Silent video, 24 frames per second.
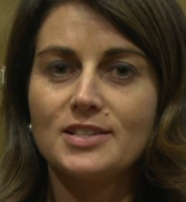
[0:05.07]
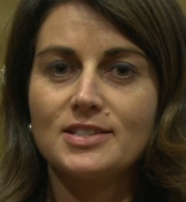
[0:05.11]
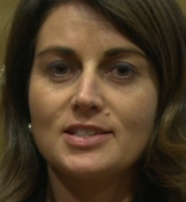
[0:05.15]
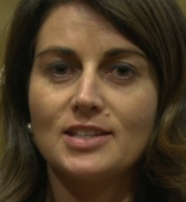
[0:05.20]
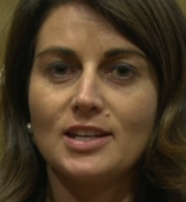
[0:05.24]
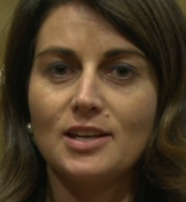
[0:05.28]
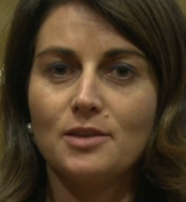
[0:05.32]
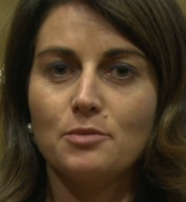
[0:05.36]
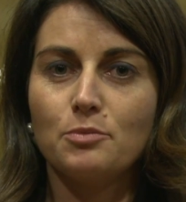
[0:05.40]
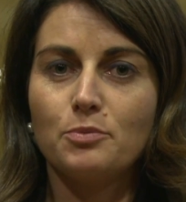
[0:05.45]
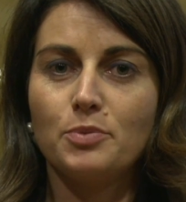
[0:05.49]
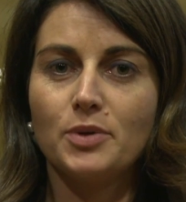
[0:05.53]
è
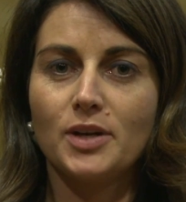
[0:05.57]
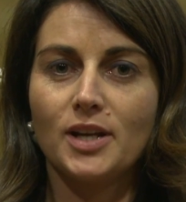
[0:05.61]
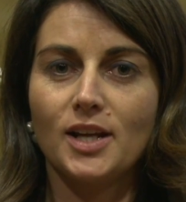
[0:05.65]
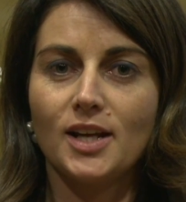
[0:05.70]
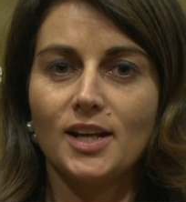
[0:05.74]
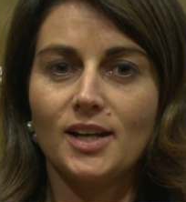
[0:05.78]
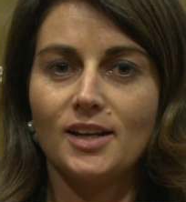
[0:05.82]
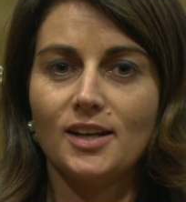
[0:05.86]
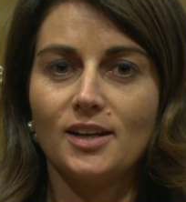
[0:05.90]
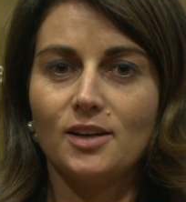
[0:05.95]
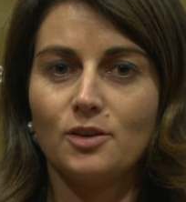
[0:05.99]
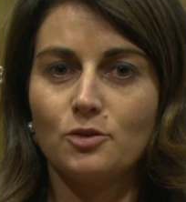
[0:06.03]

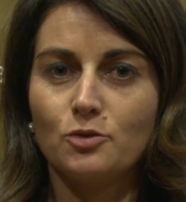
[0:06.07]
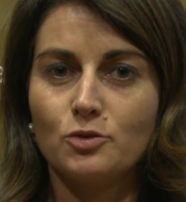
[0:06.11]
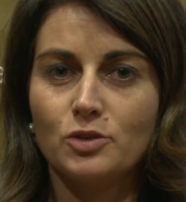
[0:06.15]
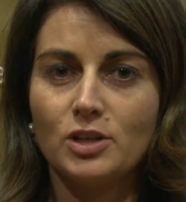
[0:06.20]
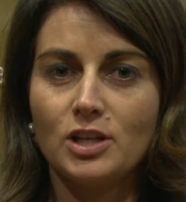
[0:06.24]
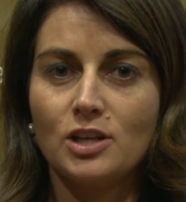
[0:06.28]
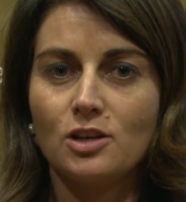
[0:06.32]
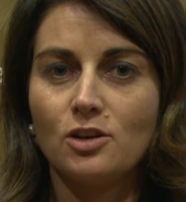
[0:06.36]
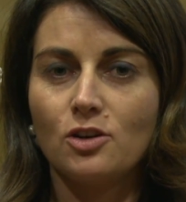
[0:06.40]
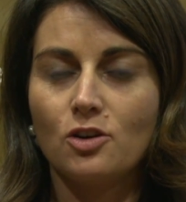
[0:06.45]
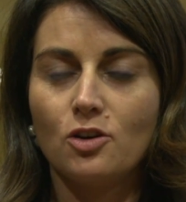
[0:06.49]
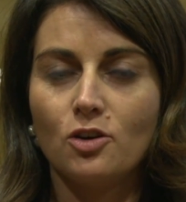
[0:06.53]
sempre
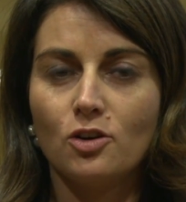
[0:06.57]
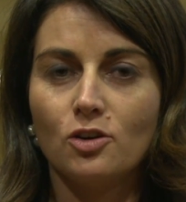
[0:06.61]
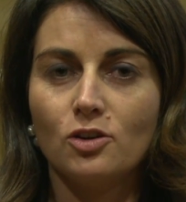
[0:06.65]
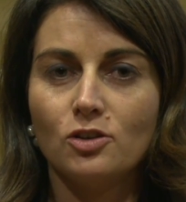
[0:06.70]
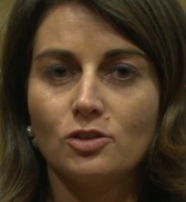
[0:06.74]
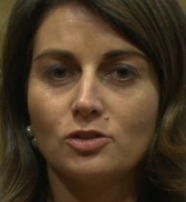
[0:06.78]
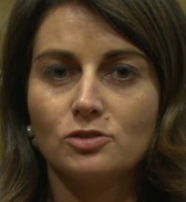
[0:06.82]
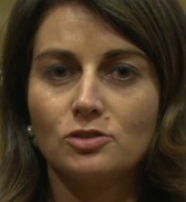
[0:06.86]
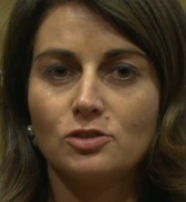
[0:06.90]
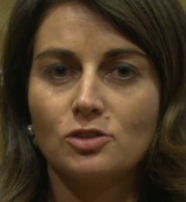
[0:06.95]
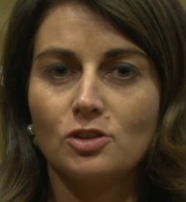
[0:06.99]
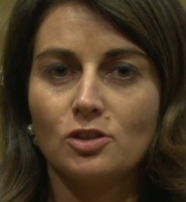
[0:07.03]
un
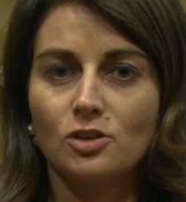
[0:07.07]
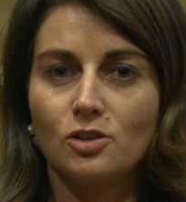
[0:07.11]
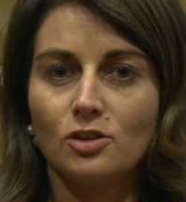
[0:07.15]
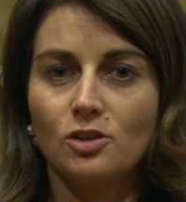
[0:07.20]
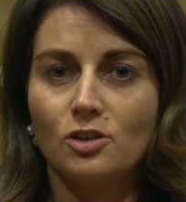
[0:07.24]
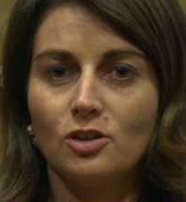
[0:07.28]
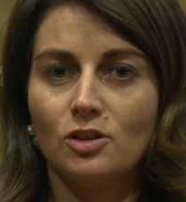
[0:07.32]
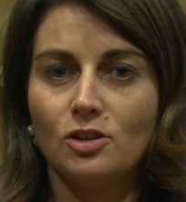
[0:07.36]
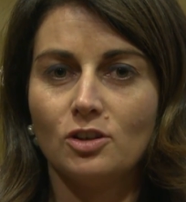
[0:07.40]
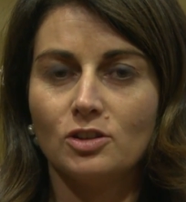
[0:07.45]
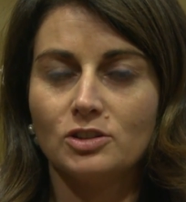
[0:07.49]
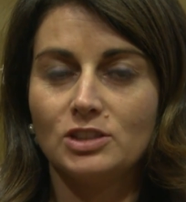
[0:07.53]

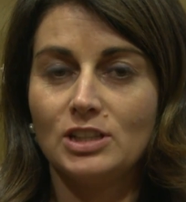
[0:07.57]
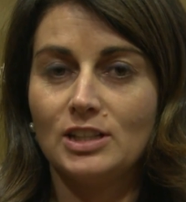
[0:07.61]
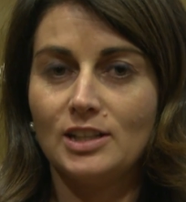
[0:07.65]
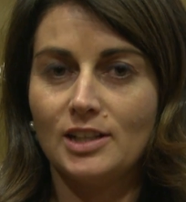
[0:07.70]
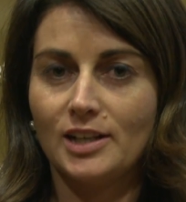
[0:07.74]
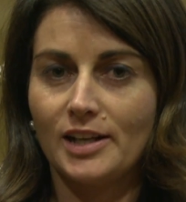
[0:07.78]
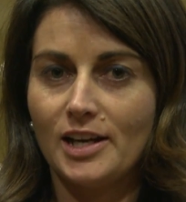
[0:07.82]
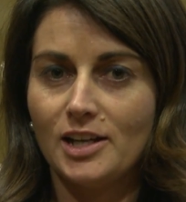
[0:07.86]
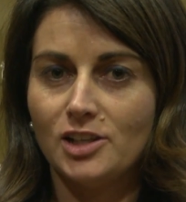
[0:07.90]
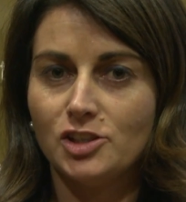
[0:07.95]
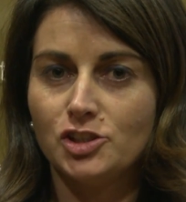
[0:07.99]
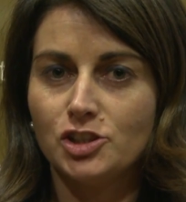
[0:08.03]
incontro di
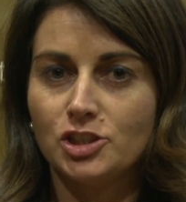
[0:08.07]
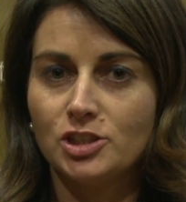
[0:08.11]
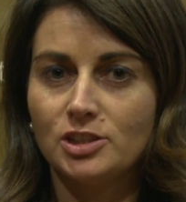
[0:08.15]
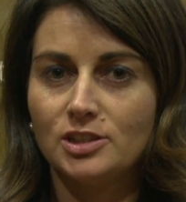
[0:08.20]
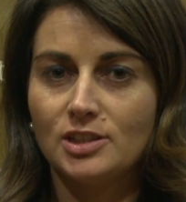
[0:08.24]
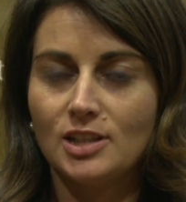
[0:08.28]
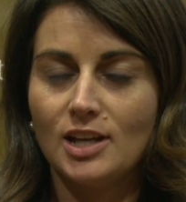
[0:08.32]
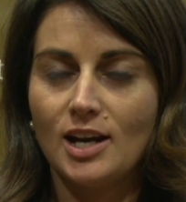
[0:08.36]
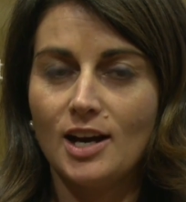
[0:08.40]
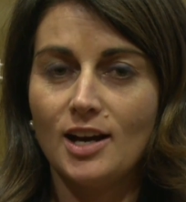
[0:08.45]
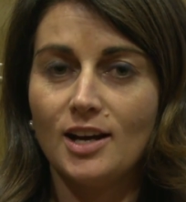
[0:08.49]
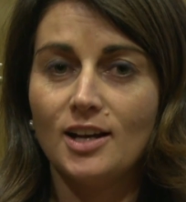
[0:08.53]

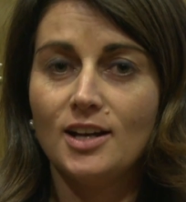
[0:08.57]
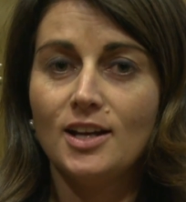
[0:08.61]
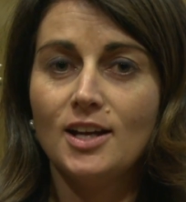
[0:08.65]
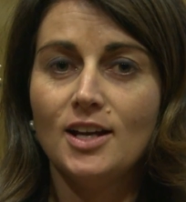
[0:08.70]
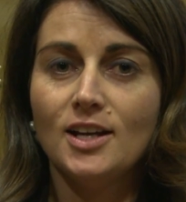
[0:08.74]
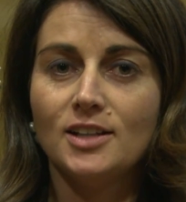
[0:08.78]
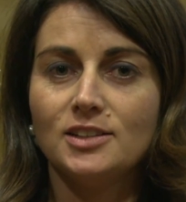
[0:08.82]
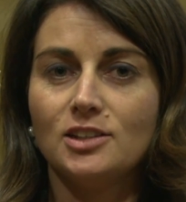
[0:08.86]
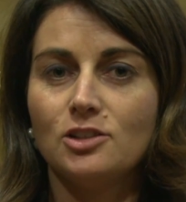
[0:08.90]
crescita,